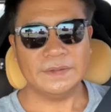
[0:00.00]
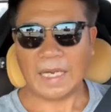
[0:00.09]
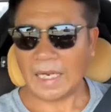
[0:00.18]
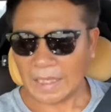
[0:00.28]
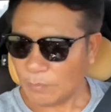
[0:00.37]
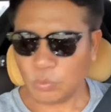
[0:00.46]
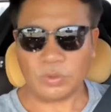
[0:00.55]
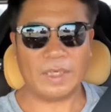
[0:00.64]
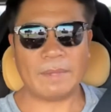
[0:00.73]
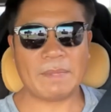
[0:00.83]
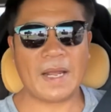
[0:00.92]
ทานน้ำอุ่น
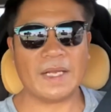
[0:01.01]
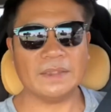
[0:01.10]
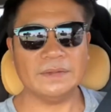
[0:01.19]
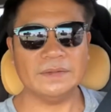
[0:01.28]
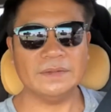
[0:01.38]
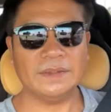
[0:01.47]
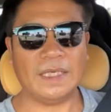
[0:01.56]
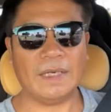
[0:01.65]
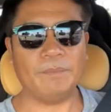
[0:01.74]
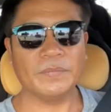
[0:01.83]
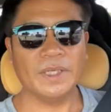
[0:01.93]
ให้มากๆนะค
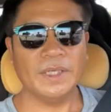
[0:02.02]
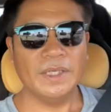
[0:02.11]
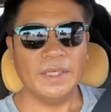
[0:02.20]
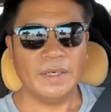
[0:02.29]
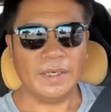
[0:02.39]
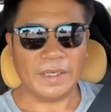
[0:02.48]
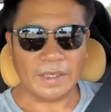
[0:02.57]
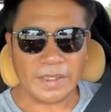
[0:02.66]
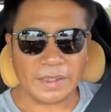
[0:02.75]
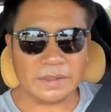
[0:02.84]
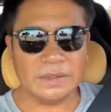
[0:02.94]
รับ หลีก
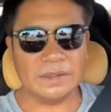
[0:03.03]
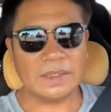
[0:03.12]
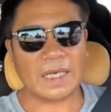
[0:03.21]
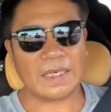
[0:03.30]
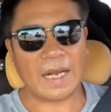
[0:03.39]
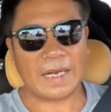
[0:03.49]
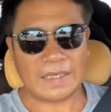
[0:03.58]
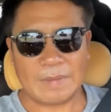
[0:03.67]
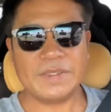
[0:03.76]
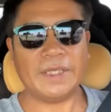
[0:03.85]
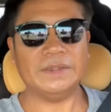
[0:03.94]
เลี่ยงคือการทาน
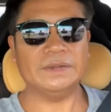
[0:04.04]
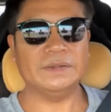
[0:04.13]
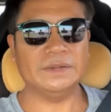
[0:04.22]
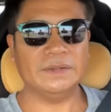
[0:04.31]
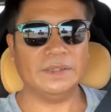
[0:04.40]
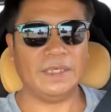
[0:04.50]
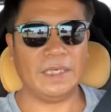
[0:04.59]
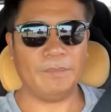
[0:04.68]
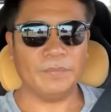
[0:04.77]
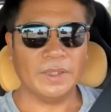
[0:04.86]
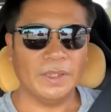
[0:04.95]
น้ำเย็นนะครั
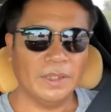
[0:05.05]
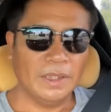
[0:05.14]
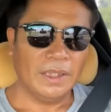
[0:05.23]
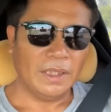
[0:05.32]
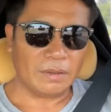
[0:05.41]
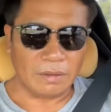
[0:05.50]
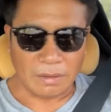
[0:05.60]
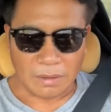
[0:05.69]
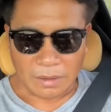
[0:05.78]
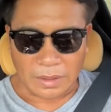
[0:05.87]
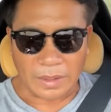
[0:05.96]
บ แล้วก็
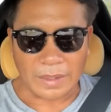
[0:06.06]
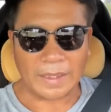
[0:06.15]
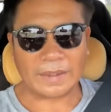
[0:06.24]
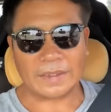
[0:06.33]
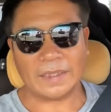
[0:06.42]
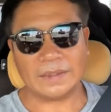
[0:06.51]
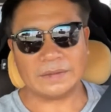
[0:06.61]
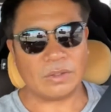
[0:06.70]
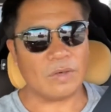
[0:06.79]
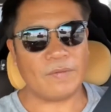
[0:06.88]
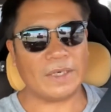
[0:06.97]
หลังจากนั้นต
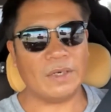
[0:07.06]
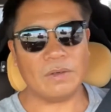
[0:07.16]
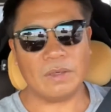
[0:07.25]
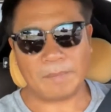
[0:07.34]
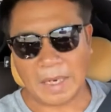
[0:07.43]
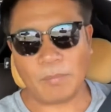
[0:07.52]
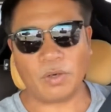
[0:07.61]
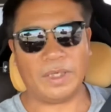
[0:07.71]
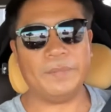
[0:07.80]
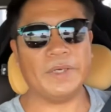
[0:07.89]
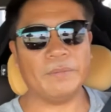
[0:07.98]
อนกลางวันเราก็พักผ่อน
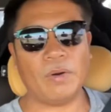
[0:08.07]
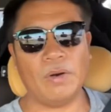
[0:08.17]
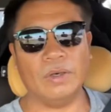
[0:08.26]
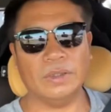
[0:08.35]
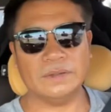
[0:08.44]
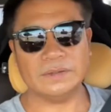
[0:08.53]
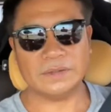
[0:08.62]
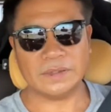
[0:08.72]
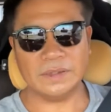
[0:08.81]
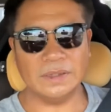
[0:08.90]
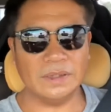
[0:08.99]
ให้เพียงพอ
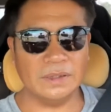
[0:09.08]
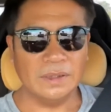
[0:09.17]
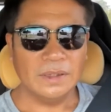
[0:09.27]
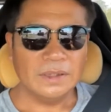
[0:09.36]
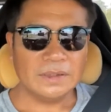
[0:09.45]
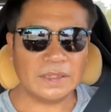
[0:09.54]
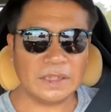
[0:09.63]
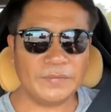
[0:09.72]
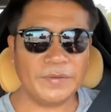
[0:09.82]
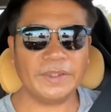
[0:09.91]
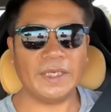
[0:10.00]
คือใช้
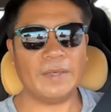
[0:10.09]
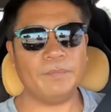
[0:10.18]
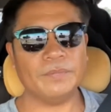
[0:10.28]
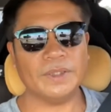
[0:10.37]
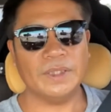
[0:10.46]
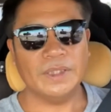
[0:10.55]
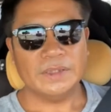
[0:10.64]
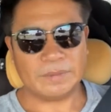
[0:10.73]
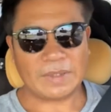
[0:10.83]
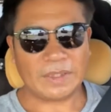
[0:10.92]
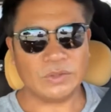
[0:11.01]
ชีวิตนะครับ
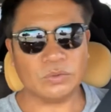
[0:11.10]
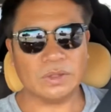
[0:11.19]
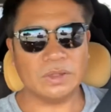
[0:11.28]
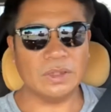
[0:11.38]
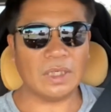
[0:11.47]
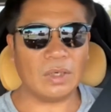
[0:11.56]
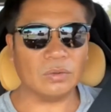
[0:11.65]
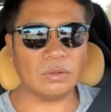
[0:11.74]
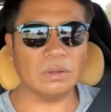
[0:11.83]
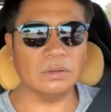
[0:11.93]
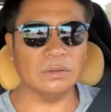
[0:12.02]
สำคัญที่สุดคือเรา
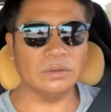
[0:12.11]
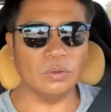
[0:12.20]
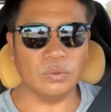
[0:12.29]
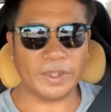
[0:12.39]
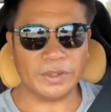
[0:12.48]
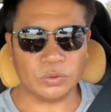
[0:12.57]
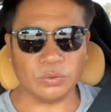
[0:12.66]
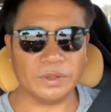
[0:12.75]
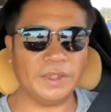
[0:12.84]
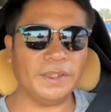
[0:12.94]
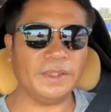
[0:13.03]
ต้องอยู่ในจุด
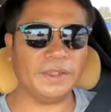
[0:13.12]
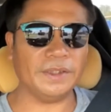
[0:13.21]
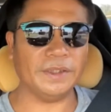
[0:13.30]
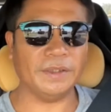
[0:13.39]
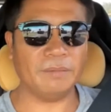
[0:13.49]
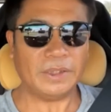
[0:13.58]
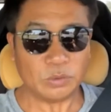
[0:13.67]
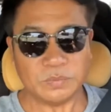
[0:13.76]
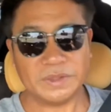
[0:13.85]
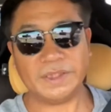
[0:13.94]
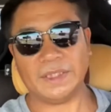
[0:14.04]
ที่ไม่สุ่
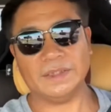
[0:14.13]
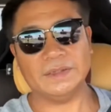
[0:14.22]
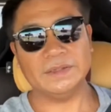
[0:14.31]
มเสี่ยง